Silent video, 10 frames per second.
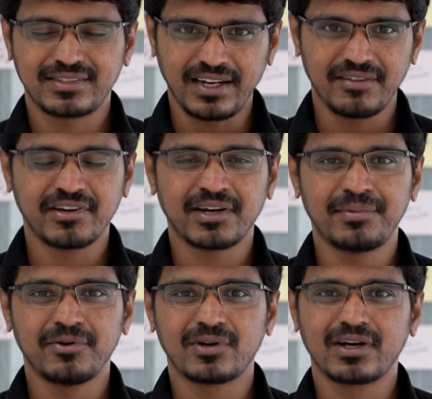இது சயின்டிஃபிக்காக
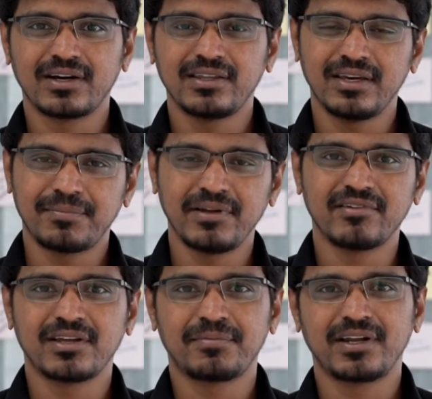எப்படி ஒர்க் ஆகுது எப்படி
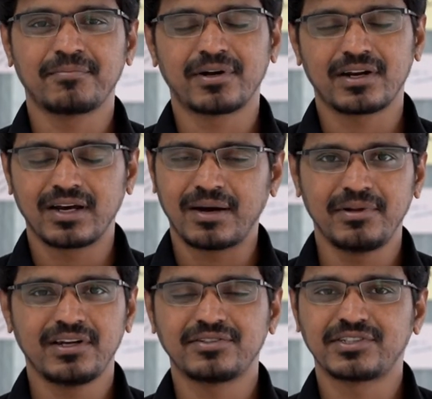வெதர் ப்ரெடிக்ட் பண்ணுறாங்க
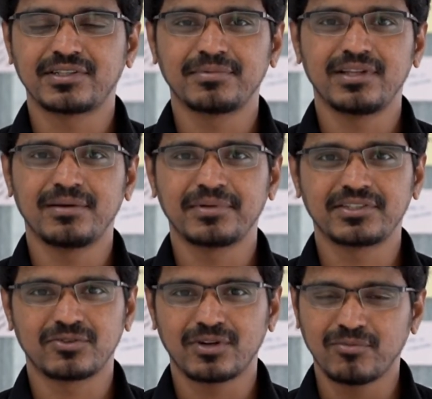அப்படின்ற விஷயத்தை பற்றிலாம்
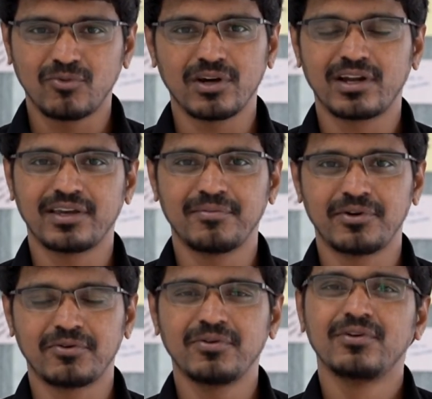பேசணும்னா மூளை கலங்கி
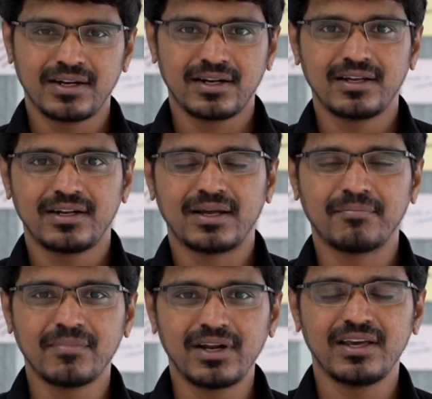போயிடும் அதனால
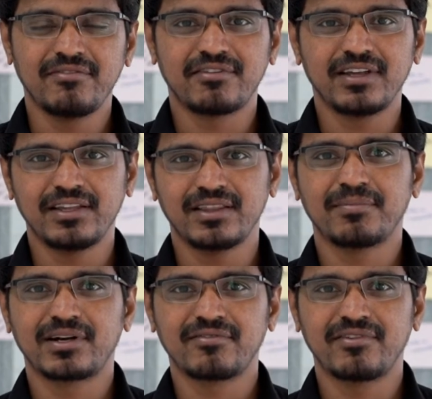நம்ம லைஃப்பில் இந்த
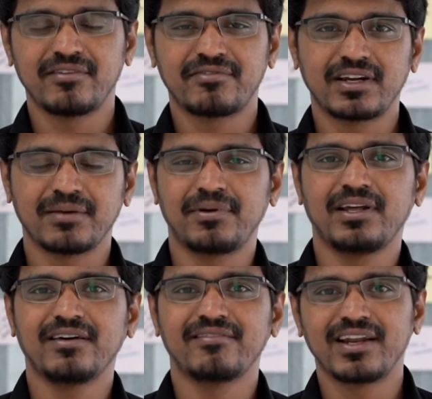பட்டர்ஃப்ளை எஃபெக்ட்
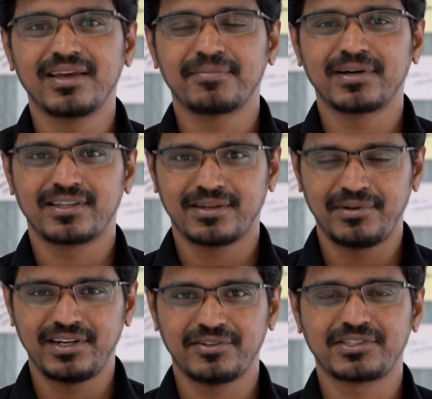எப்படியெல்லாம் வேலையை பார்க்குது
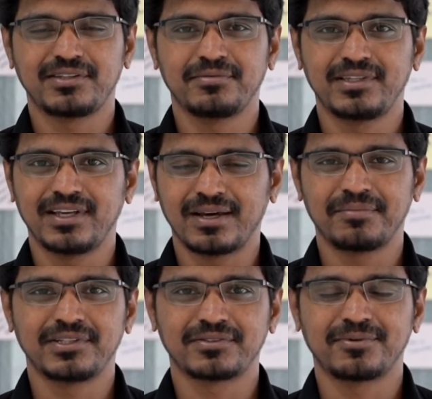அப்படின்ற விஷயத்தை பற்றி தான்
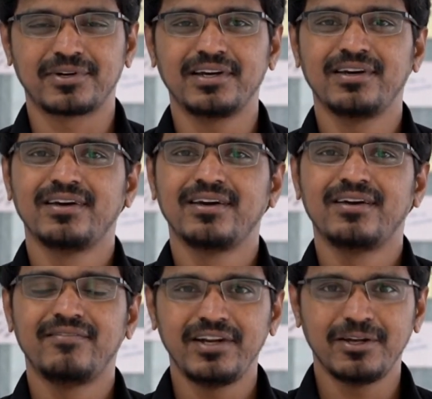நான் பேச போகிறேன்
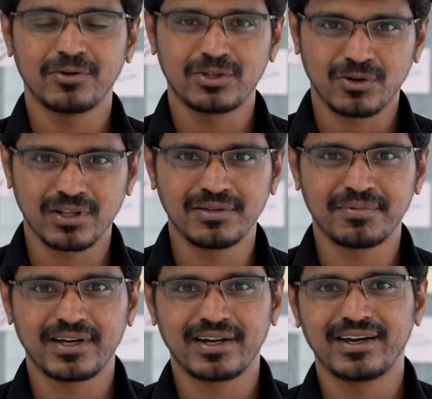வீடியோவை தொடர்ந்து
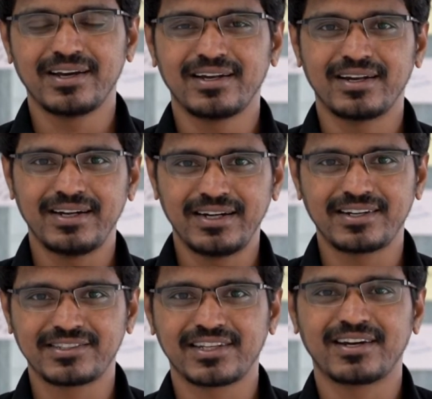பாருங்கள்
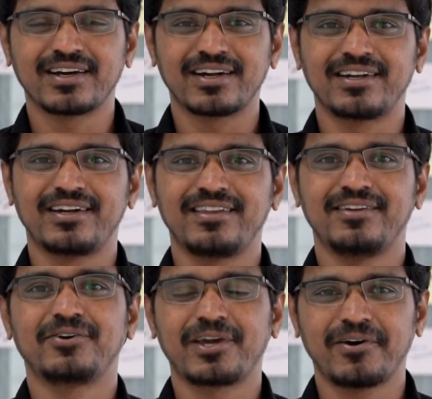இன்ட்ரெஸ்டிங்கான கண்டென்ட்
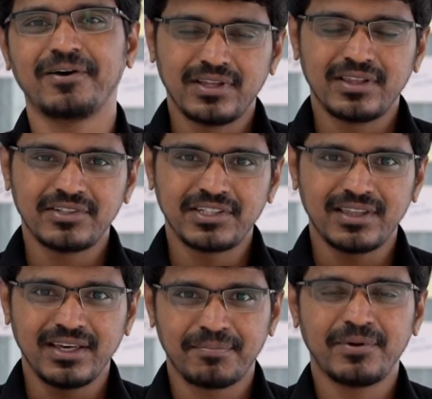இது ஓகேவா ஸோ இந்த
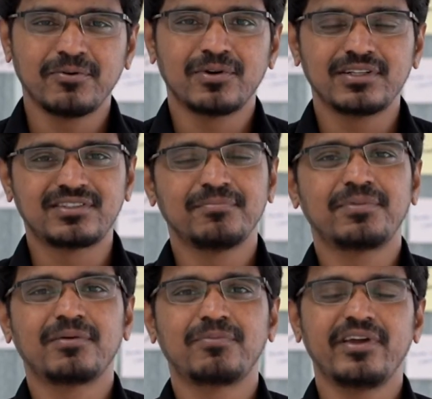விஷயத்தை எப்படி உங்களுக்கு
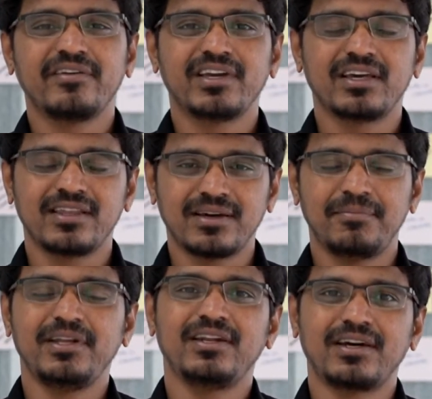சிம்பிளாக புரிய வைக்கிறது
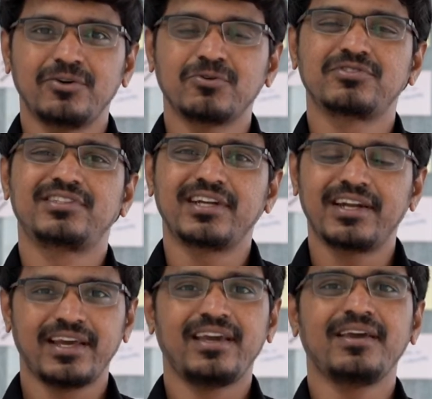அப்படின்னு நான் யோசிச்சுக்கிட்டே